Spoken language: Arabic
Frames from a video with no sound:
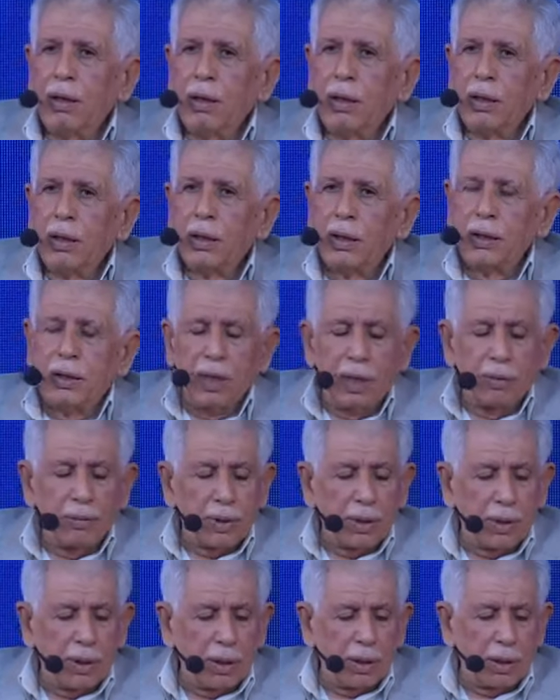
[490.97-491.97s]
كتاب
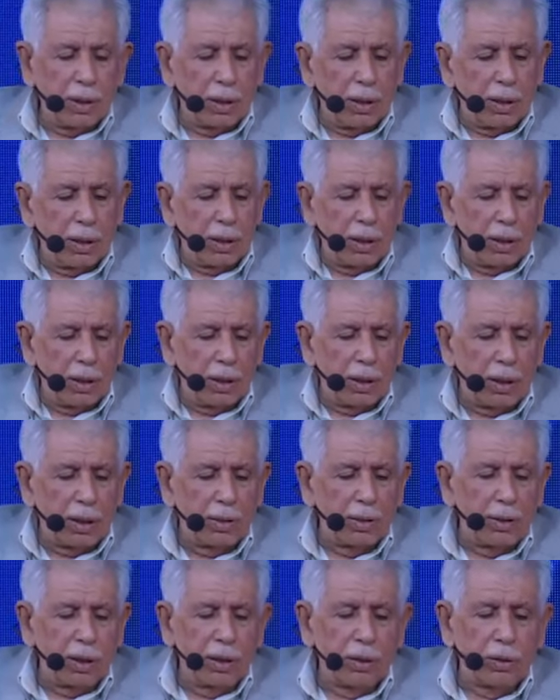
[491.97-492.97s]

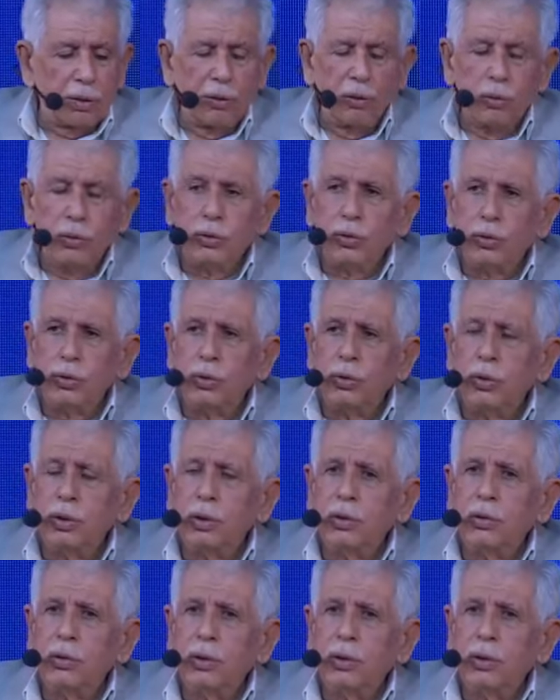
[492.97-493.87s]
حدائق الوجوه